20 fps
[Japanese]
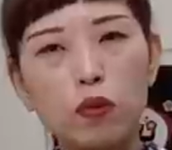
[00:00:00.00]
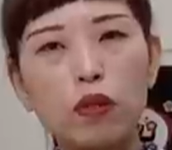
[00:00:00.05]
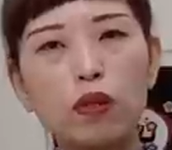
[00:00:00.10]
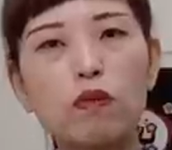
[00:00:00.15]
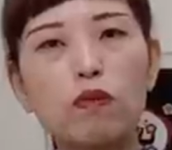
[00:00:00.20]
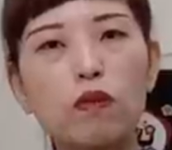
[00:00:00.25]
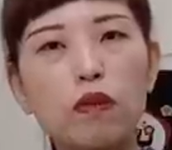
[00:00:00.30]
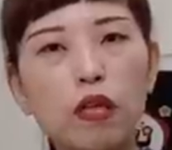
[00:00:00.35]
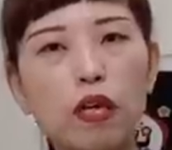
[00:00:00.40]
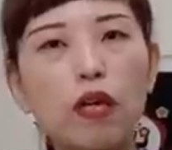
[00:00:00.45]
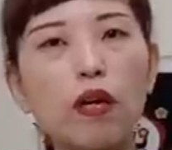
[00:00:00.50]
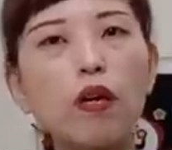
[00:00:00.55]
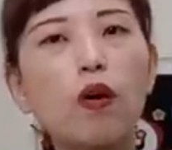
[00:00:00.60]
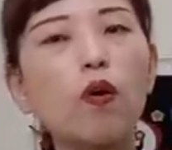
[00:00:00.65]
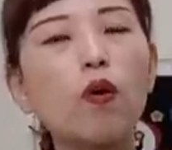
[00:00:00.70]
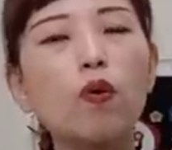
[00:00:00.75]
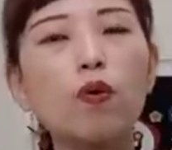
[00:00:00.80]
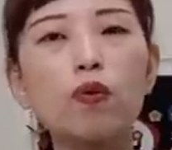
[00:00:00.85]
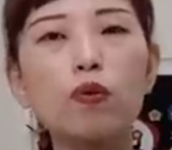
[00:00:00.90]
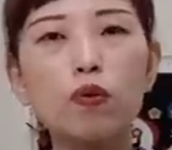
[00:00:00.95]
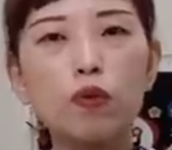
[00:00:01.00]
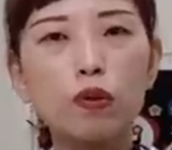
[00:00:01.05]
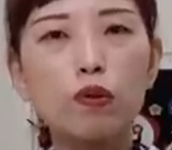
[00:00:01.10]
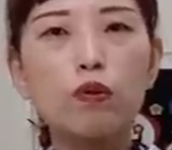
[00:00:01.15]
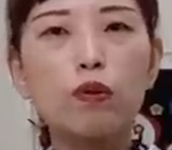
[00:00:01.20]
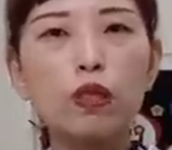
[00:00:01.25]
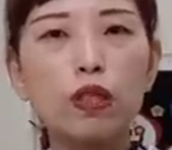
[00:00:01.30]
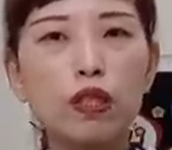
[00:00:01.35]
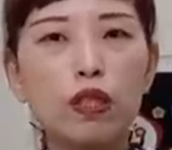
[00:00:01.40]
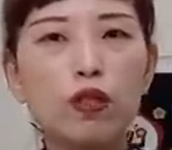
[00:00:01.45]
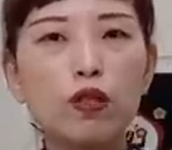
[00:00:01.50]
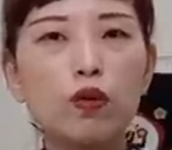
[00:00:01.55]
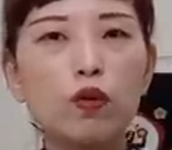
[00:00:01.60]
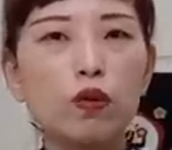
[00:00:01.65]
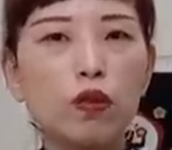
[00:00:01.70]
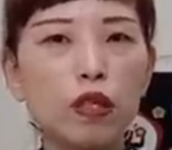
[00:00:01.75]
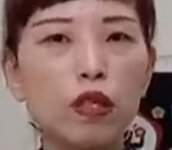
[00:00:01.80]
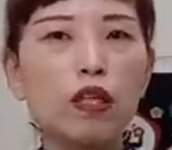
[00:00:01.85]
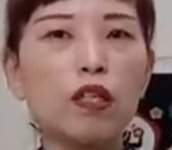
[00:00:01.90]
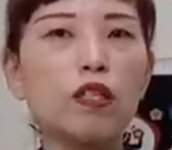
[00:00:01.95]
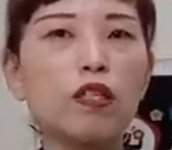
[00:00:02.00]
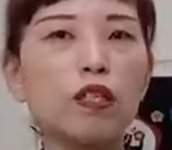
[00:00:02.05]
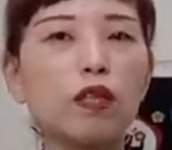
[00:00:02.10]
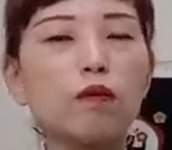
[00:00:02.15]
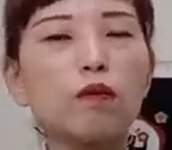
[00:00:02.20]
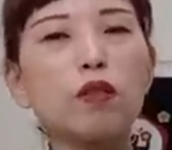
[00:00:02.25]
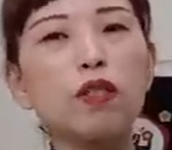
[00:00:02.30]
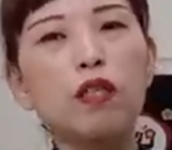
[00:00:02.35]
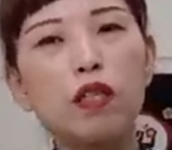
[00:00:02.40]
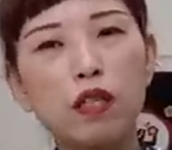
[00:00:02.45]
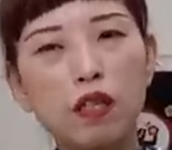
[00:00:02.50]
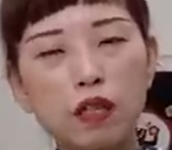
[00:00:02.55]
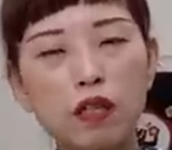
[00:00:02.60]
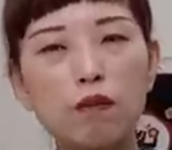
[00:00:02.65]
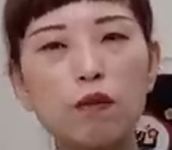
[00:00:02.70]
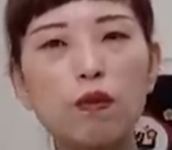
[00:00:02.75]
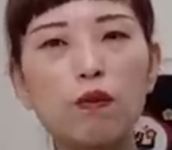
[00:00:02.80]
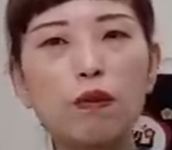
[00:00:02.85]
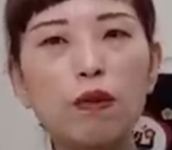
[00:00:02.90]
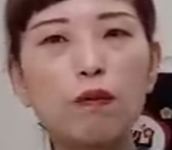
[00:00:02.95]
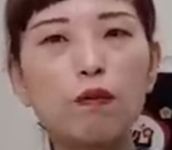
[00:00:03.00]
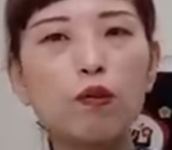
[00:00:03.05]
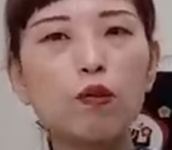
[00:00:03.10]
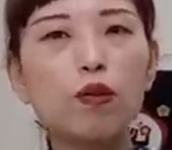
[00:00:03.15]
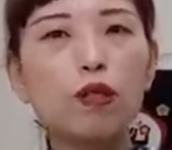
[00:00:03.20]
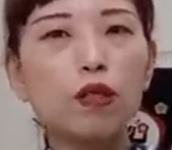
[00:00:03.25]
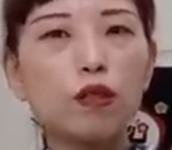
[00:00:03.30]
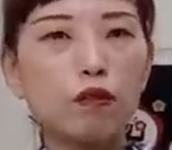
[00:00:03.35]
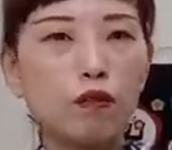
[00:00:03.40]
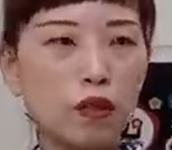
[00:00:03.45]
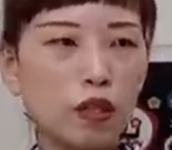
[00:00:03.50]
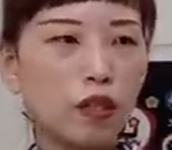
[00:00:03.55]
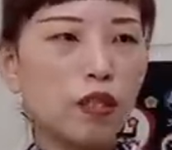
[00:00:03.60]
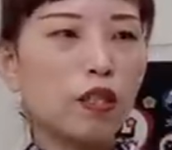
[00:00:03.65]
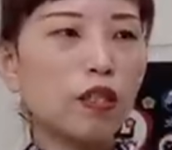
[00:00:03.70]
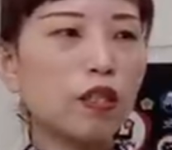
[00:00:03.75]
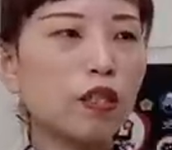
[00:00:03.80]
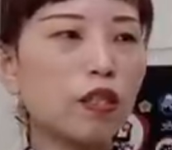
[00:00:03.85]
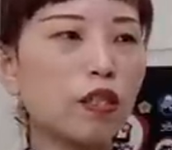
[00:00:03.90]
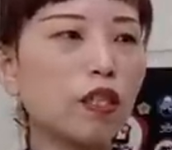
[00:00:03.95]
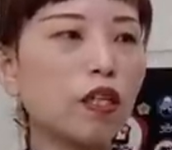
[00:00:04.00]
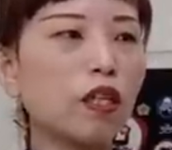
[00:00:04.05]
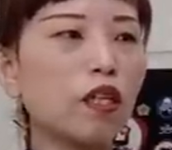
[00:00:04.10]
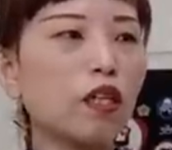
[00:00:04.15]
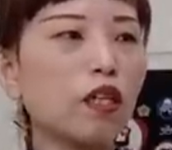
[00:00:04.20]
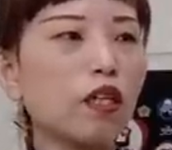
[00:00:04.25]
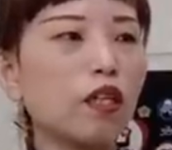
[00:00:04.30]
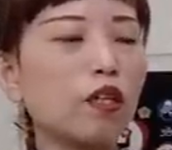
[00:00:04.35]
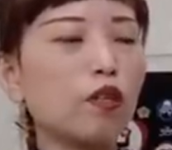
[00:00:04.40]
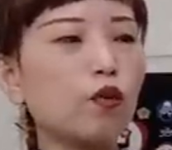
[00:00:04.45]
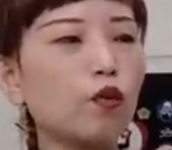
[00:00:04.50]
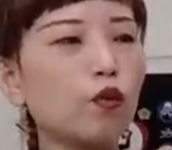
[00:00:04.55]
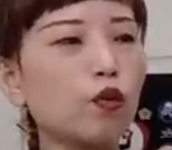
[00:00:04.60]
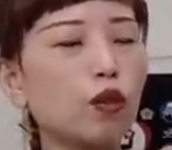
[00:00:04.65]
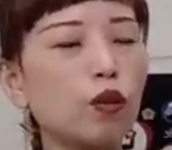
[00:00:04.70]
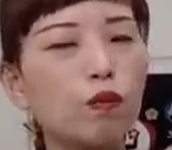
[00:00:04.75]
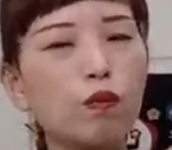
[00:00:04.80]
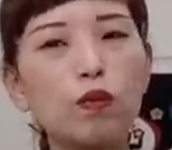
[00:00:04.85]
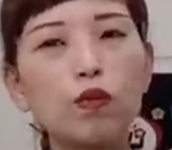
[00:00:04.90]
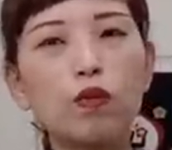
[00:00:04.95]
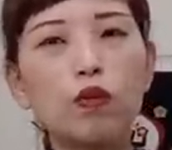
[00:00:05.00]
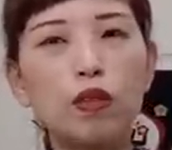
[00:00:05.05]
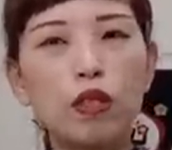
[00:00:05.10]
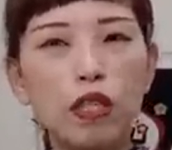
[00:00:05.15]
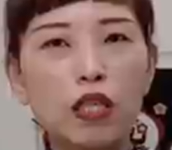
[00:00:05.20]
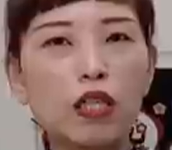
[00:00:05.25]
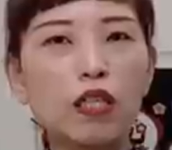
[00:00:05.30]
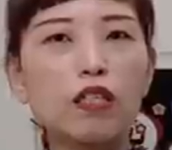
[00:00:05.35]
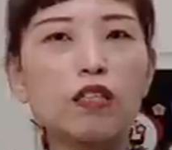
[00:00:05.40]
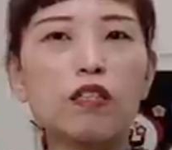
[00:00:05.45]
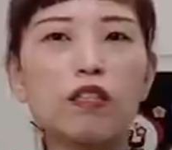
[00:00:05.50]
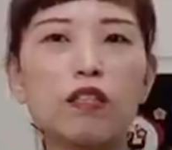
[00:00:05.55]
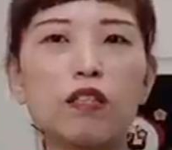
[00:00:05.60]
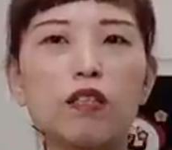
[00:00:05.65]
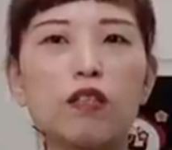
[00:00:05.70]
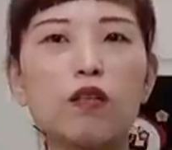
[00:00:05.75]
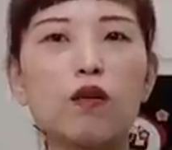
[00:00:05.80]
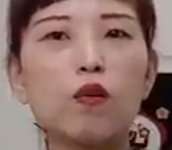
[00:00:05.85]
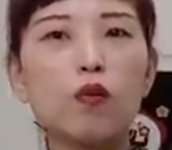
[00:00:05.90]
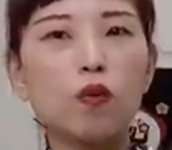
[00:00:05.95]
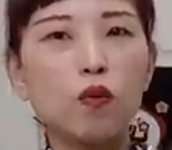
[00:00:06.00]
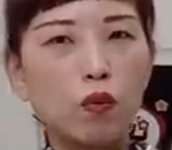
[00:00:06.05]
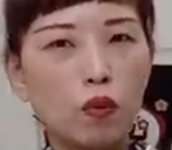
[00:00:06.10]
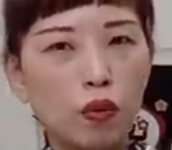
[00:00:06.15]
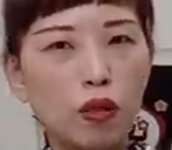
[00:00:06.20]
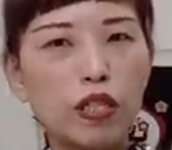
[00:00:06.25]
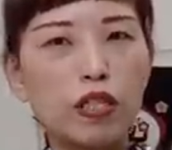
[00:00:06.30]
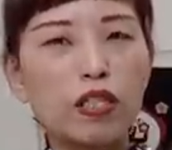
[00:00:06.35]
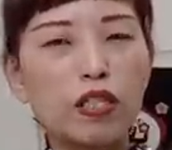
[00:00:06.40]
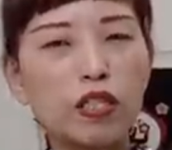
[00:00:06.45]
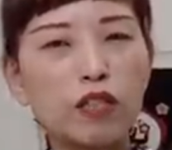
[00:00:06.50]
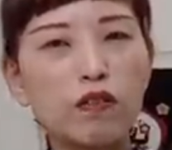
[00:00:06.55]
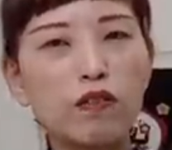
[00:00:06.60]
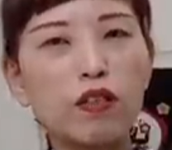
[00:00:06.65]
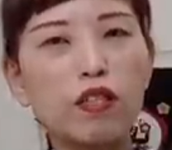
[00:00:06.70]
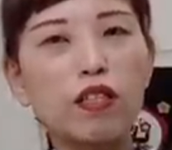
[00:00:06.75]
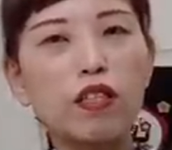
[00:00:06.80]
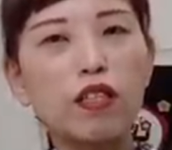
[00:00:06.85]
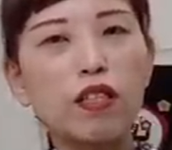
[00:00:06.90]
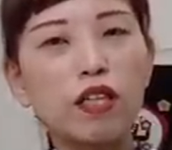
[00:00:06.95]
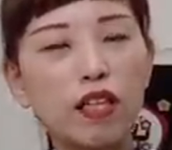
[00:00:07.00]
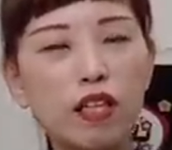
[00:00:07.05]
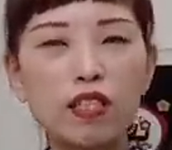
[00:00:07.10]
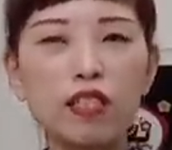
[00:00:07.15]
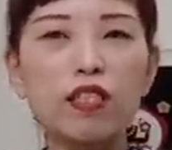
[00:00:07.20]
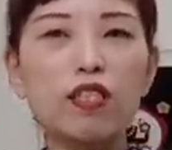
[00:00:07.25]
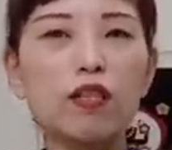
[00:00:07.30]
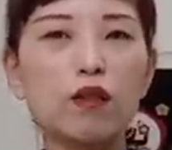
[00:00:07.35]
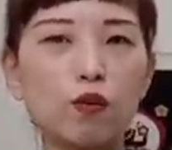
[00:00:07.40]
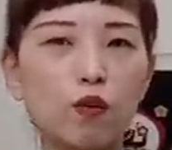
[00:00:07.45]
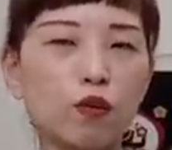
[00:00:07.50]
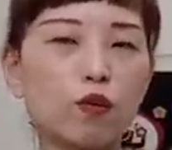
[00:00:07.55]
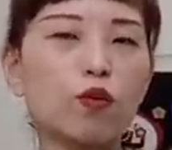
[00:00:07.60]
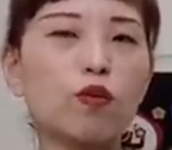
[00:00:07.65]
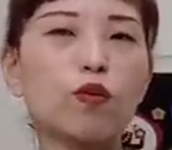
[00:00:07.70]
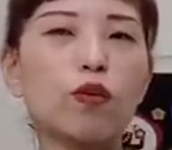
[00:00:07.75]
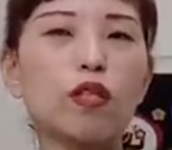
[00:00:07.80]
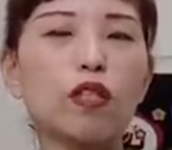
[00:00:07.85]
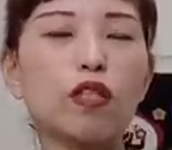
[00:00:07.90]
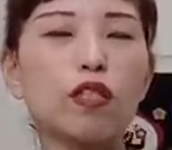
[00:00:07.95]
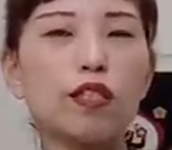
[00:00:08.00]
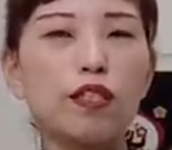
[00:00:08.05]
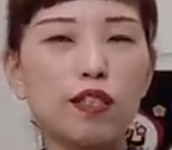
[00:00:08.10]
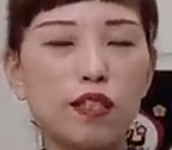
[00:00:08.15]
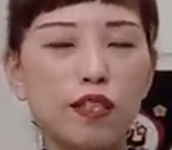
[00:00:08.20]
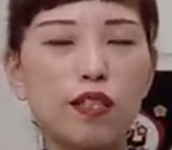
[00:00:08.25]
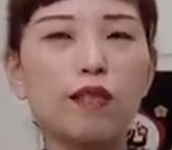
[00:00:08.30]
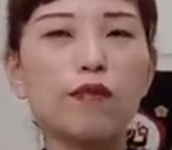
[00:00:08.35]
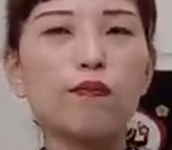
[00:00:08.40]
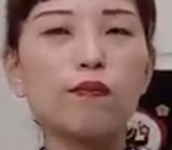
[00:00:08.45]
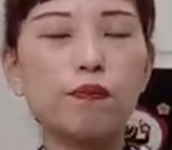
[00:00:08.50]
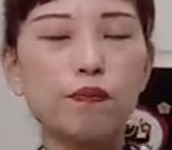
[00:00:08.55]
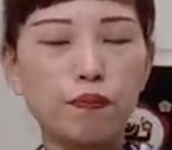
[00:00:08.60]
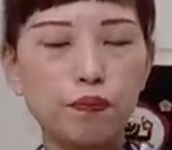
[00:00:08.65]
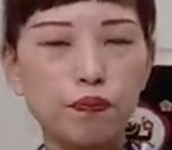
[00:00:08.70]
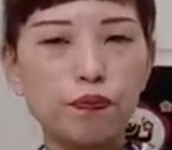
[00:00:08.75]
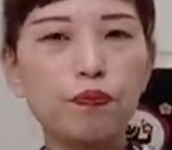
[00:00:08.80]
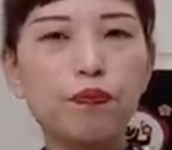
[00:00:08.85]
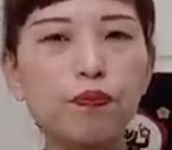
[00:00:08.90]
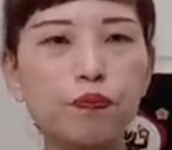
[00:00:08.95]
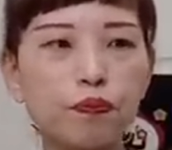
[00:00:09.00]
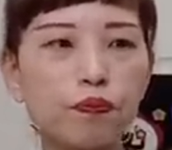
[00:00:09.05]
のなので本当に私をね寒さからも守ってくれたし、えっと、着物生活を応援してくれた大事なコートでしたね。うん